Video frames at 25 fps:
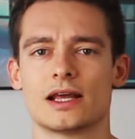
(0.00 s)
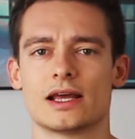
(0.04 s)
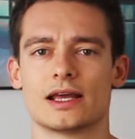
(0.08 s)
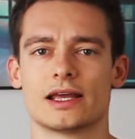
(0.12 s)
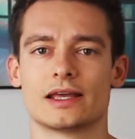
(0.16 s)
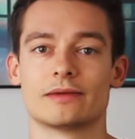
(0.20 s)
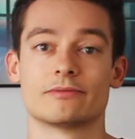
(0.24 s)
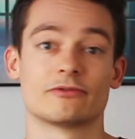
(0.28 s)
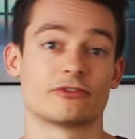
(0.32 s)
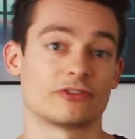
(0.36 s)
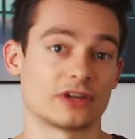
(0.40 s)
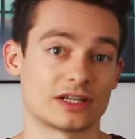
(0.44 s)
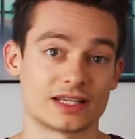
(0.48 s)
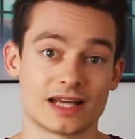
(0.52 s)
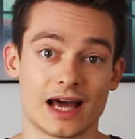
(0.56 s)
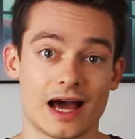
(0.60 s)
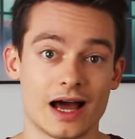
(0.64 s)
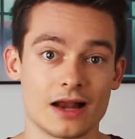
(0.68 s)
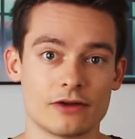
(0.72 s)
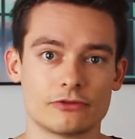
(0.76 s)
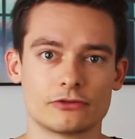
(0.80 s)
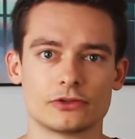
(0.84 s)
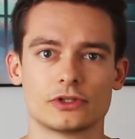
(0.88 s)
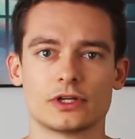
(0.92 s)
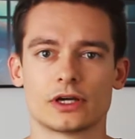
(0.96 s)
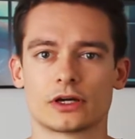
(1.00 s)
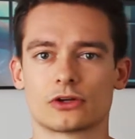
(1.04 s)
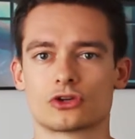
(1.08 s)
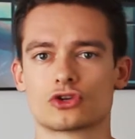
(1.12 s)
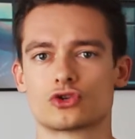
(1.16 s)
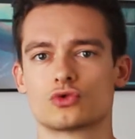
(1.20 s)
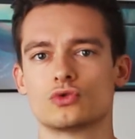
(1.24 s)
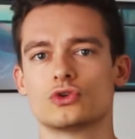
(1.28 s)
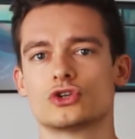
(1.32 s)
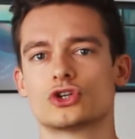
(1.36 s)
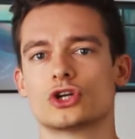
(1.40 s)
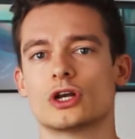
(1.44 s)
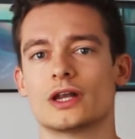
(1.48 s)
eben fatal für deren
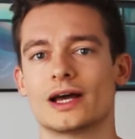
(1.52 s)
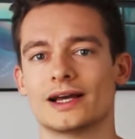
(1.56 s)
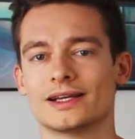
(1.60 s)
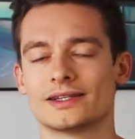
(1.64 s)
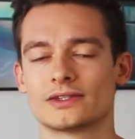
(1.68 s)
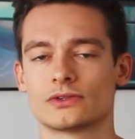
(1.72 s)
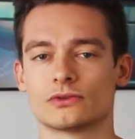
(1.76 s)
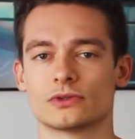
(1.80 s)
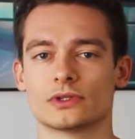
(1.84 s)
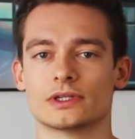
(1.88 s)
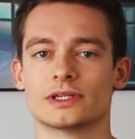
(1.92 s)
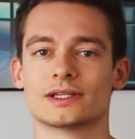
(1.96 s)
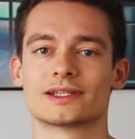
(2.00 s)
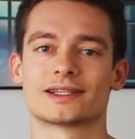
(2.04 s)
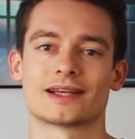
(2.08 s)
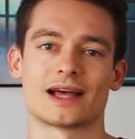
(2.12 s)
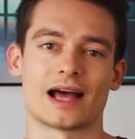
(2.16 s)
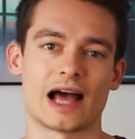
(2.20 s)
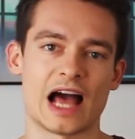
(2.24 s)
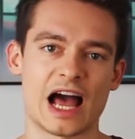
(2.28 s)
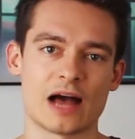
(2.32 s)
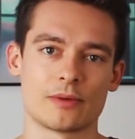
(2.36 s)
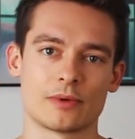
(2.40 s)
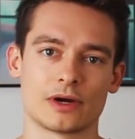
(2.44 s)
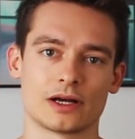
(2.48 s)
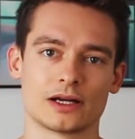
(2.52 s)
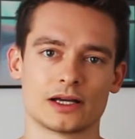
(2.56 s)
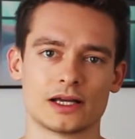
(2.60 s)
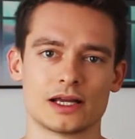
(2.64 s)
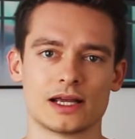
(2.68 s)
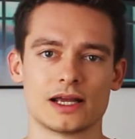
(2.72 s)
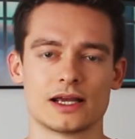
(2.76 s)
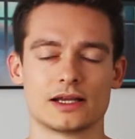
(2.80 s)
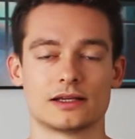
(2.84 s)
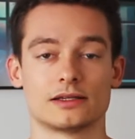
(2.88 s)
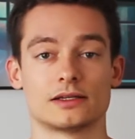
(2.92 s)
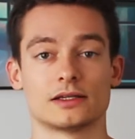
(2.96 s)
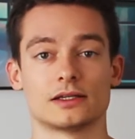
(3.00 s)
schulische Leistung ist, aber
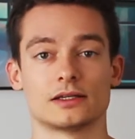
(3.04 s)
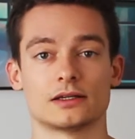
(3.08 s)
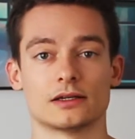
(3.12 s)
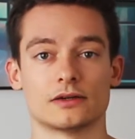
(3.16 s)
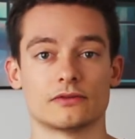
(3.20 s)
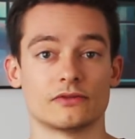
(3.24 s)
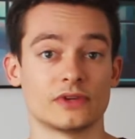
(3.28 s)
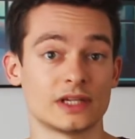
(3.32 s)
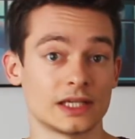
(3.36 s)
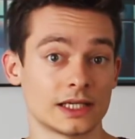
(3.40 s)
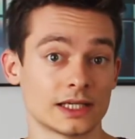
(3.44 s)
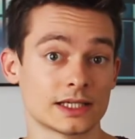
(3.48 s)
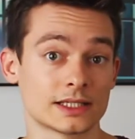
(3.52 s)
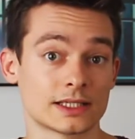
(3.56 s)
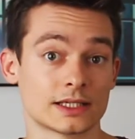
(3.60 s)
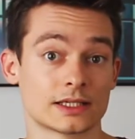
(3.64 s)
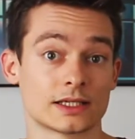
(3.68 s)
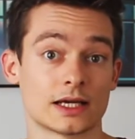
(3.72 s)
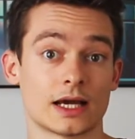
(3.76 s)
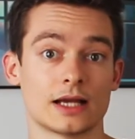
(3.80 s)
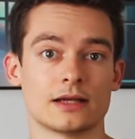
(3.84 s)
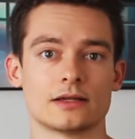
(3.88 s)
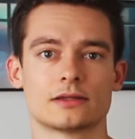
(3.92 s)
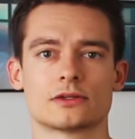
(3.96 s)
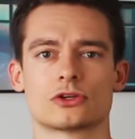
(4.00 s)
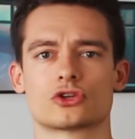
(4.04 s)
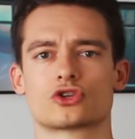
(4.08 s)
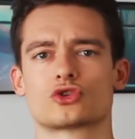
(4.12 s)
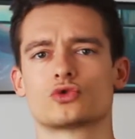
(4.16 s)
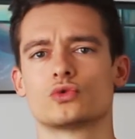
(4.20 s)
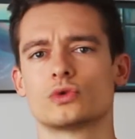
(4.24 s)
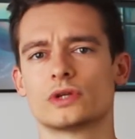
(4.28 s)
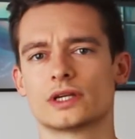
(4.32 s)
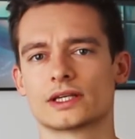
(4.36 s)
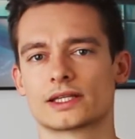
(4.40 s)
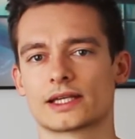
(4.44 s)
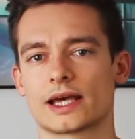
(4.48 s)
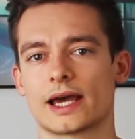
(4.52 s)
der wichtigste wichtigste Teil dieser
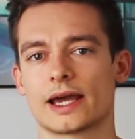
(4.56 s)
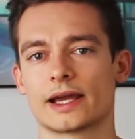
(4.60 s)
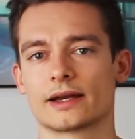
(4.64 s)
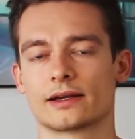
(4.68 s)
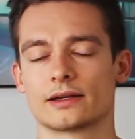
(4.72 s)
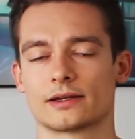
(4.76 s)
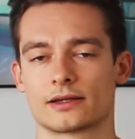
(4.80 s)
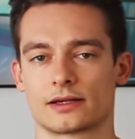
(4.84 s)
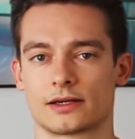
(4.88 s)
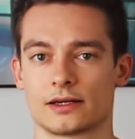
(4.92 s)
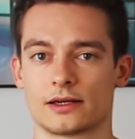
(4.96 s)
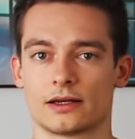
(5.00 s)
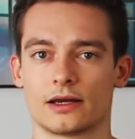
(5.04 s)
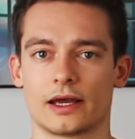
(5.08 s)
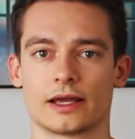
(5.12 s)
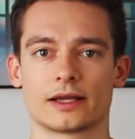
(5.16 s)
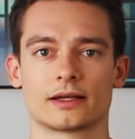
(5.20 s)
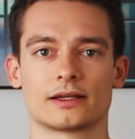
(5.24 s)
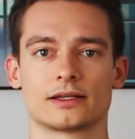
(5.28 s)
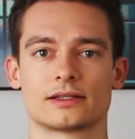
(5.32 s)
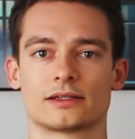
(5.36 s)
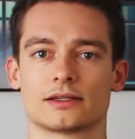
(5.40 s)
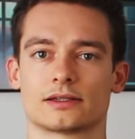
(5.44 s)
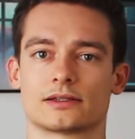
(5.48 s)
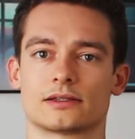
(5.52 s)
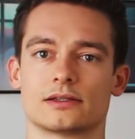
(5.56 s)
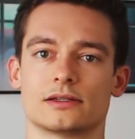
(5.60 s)
Studie ist eigentlich, eigentlich dass